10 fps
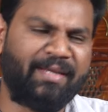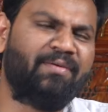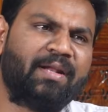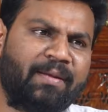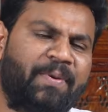
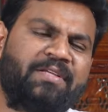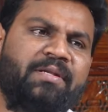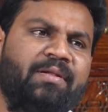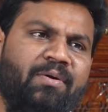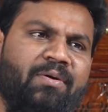ఏమన్నా
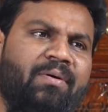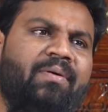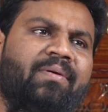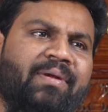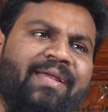ప్రజల్లో
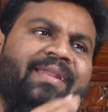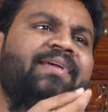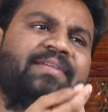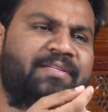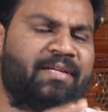
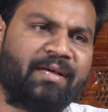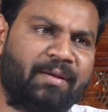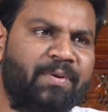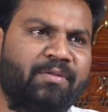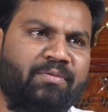రియలైజేషన్
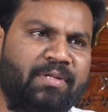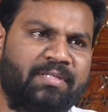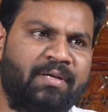కనపడుతుందా